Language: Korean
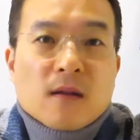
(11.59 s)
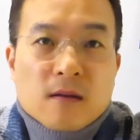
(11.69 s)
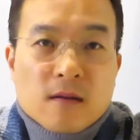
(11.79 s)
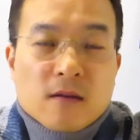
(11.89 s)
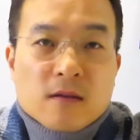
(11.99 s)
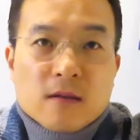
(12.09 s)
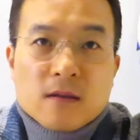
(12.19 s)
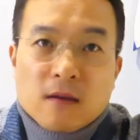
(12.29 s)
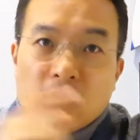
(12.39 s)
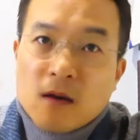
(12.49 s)
그것은
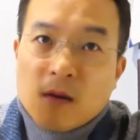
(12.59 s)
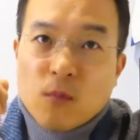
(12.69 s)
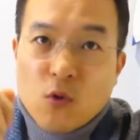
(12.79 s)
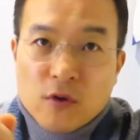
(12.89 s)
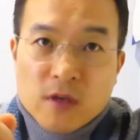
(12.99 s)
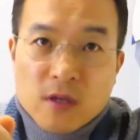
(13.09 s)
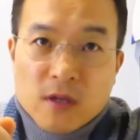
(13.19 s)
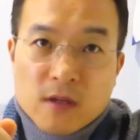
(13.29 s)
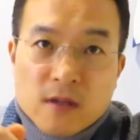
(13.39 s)
복시